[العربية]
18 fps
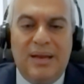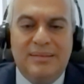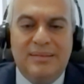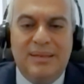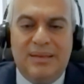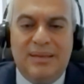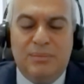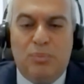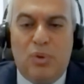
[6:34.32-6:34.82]

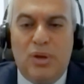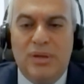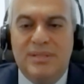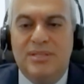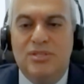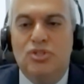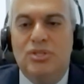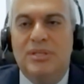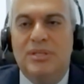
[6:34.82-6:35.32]
طلعت
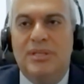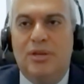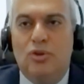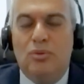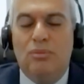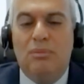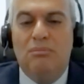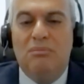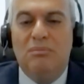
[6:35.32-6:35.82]
بوليسي جديده
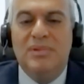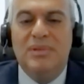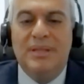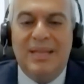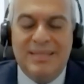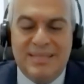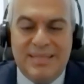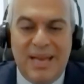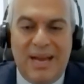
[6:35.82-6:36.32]
انه
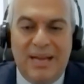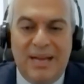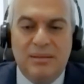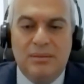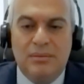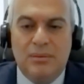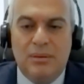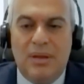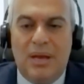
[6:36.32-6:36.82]
لنساعد
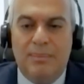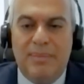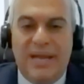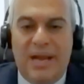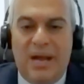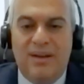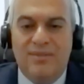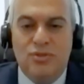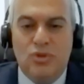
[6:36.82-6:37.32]
الطلاب
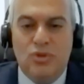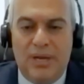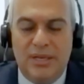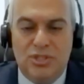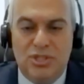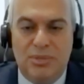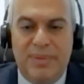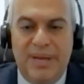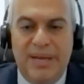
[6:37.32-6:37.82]
ليحافظوا على
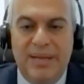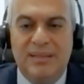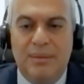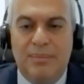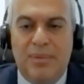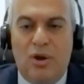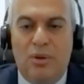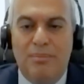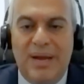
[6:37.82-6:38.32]
الجي بي اي
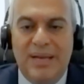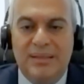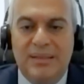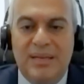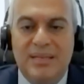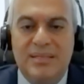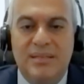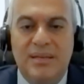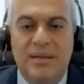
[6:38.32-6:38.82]
تبعهم ما
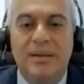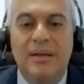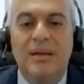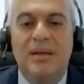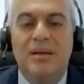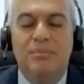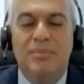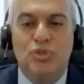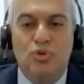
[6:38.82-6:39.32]
يتاثر
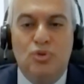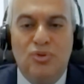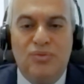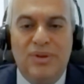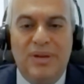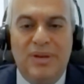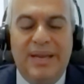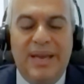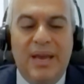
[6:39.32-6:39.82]
بالظروف
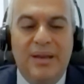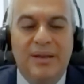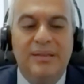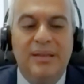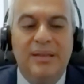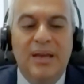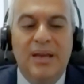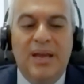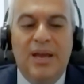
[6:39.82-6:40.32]
اللي كانت
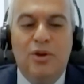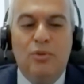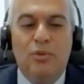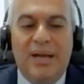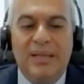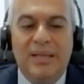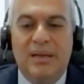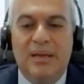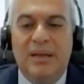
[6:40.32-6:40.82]
انه
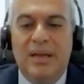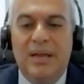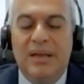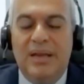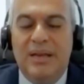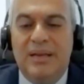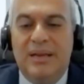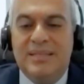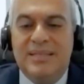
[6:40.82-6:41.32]
بعض
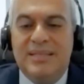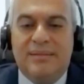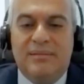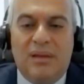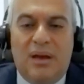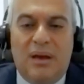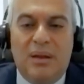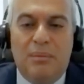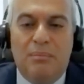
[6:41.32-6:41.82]
اذا
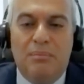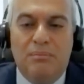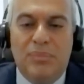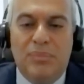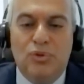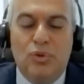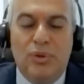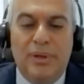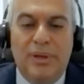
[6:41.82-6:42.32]
الطالب
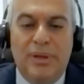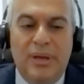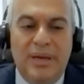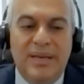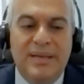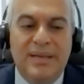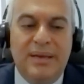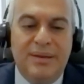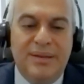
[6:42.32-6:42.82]
بده
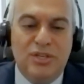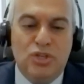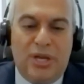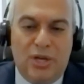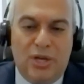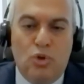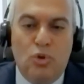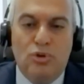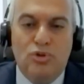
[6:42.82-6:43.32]

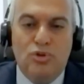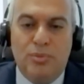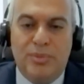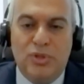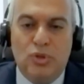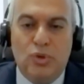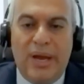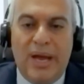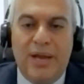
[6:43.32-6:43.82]
نجح كورس
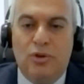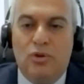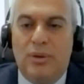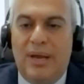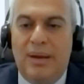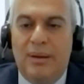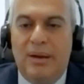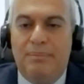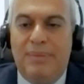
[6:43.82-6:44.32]
وبده يغيره
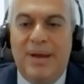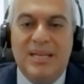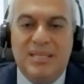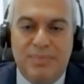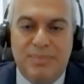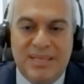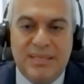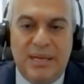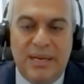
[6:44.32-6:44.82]

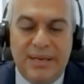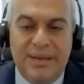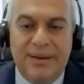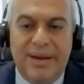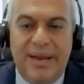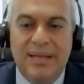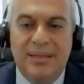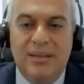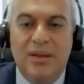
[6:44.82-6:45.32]
لباس مثلا
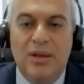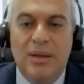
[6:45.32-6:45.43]
جريد